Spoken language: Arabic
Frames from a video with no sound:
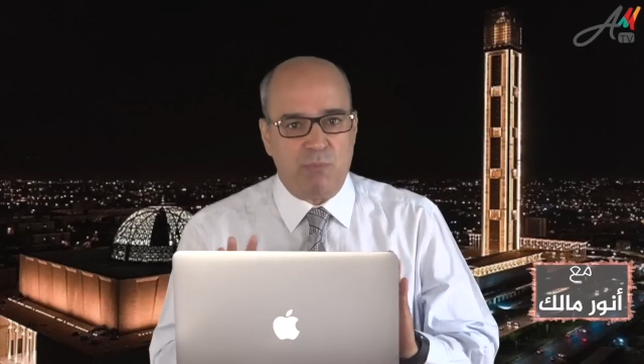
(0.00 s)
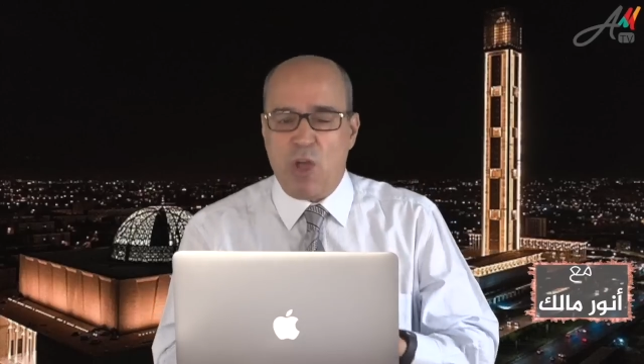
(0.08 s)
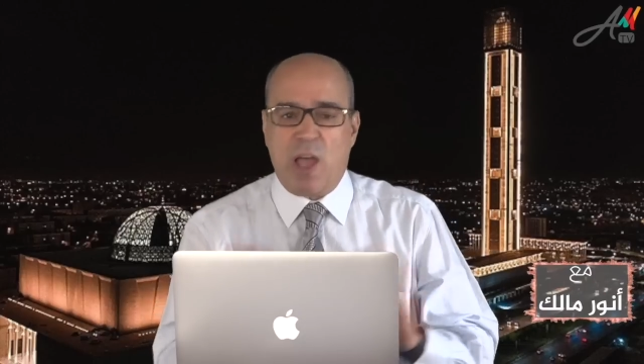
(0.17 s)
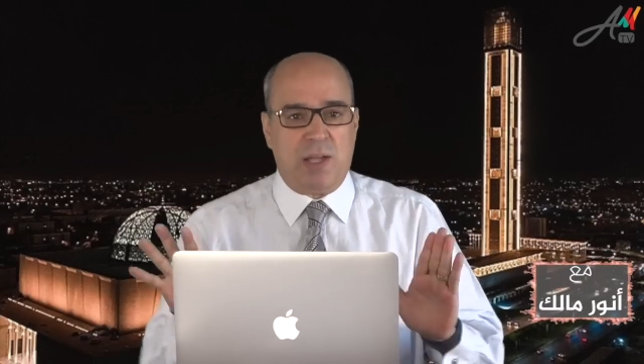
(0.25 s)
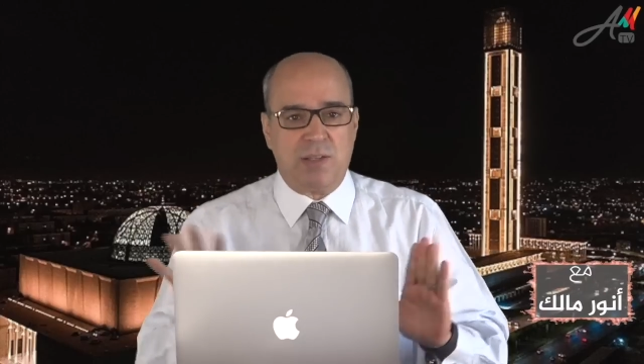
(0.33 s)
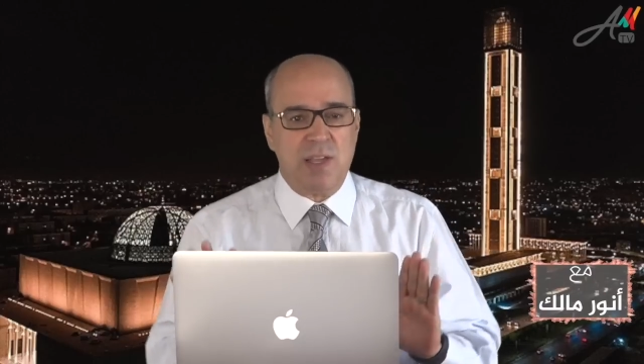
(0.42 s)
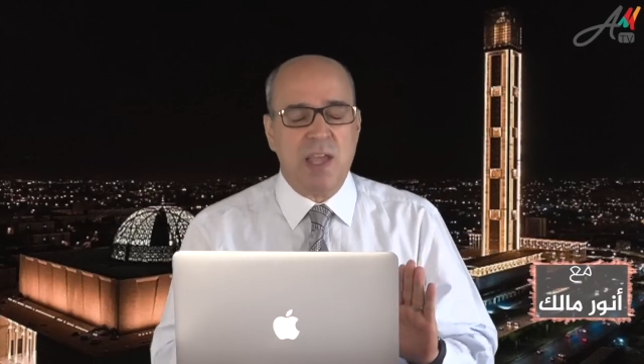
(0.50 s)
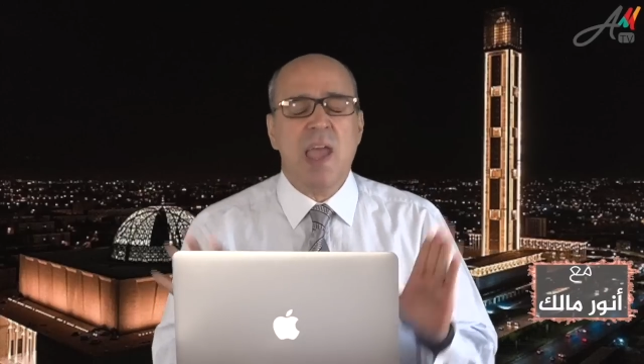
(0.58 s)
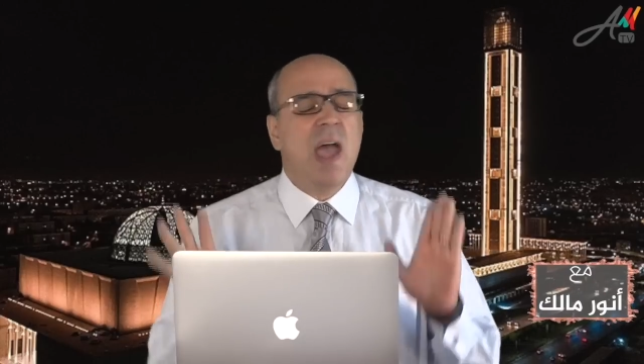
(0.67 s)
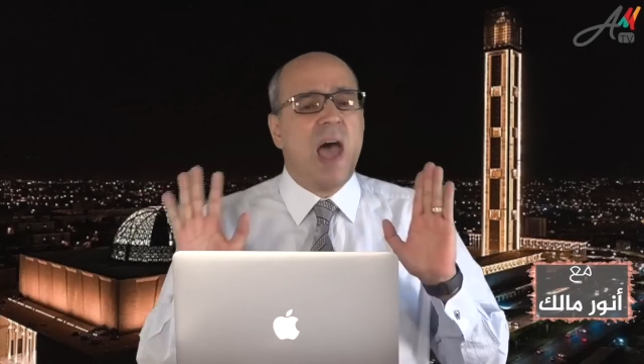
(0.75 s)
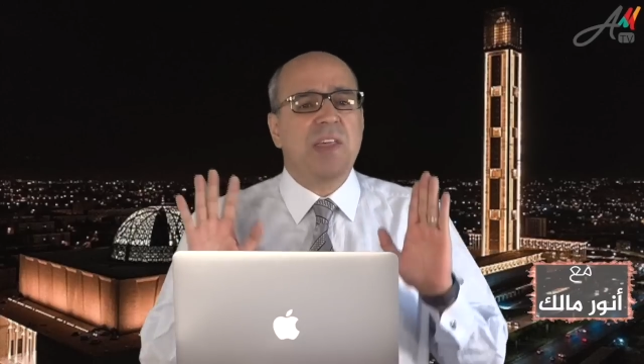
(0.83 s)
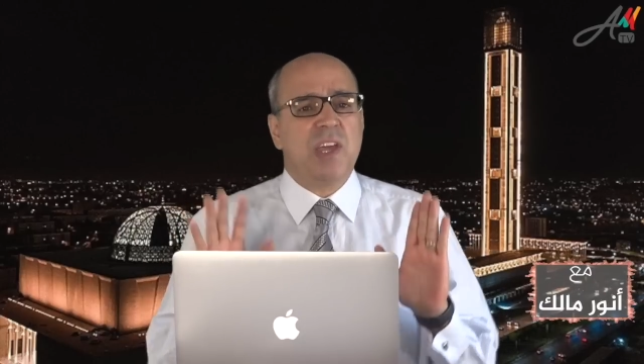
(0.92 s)
فقط
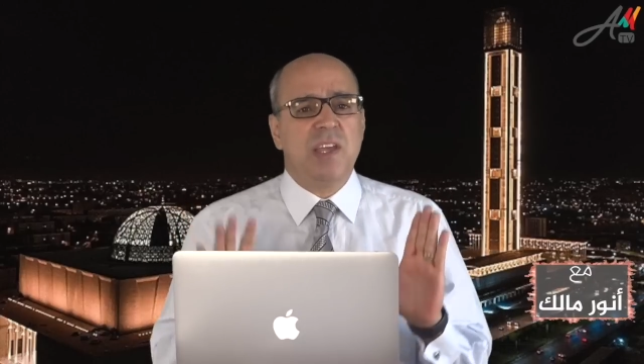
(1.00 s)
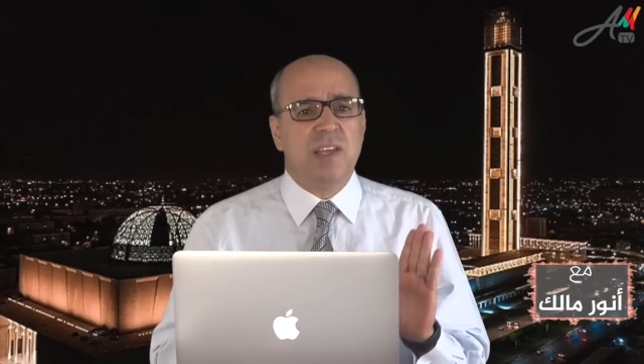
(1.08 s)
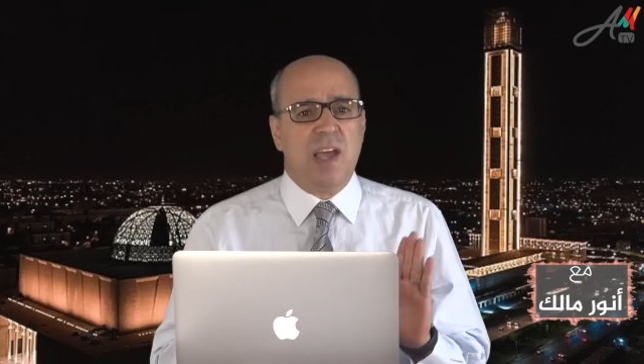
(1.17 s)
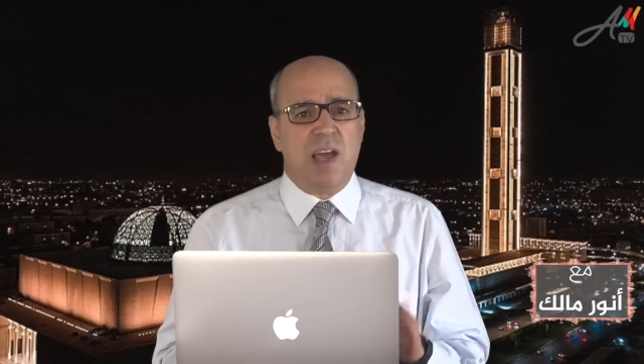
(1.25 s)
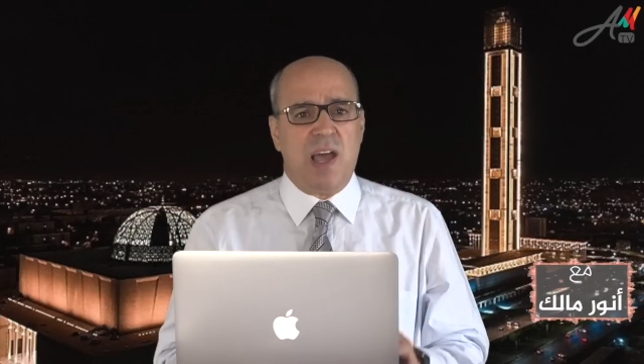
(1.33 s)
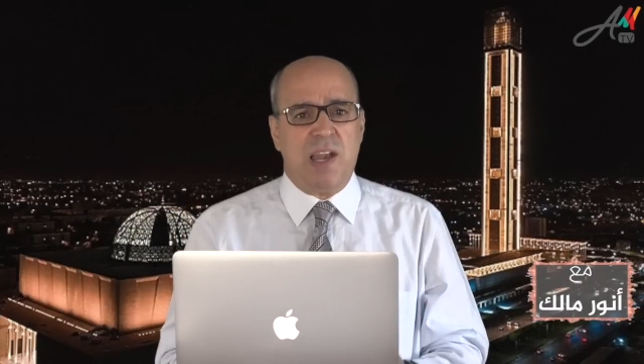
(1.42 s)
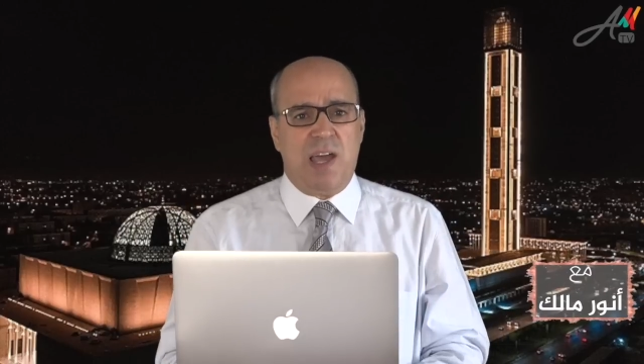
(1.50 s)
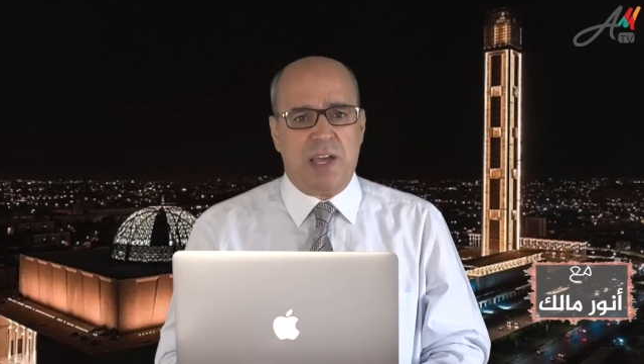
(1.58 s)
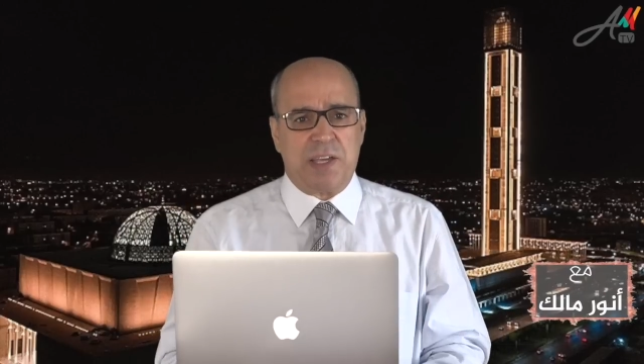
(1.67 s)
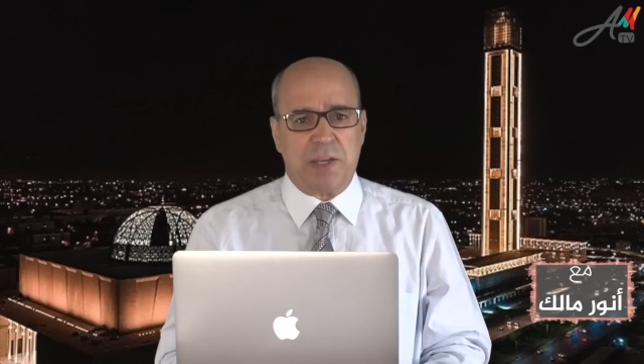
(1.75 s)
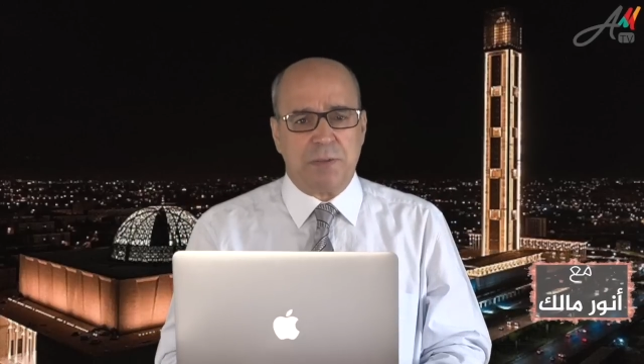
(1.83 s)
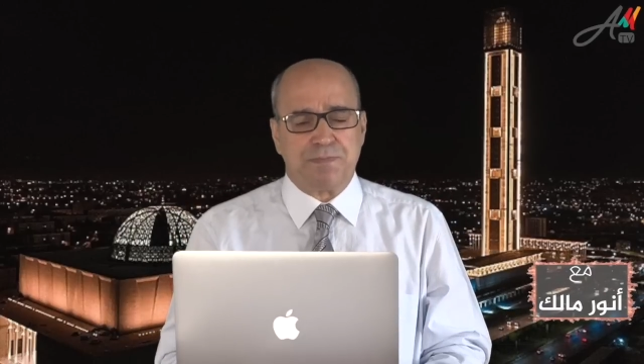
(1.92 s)
هذه هي
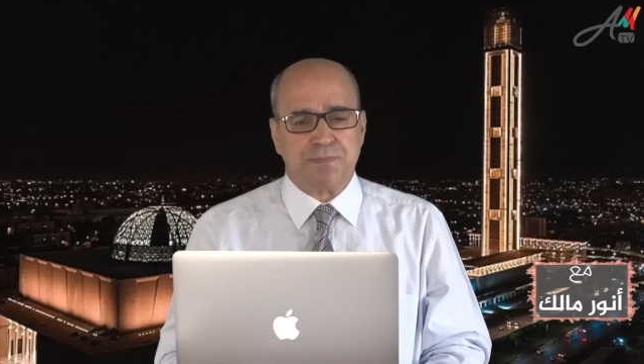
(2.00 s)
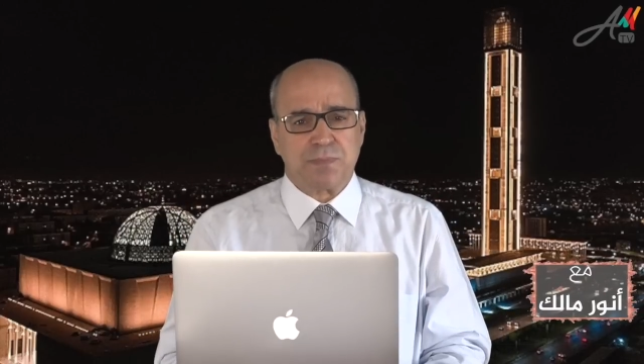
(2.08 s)
الحقيقة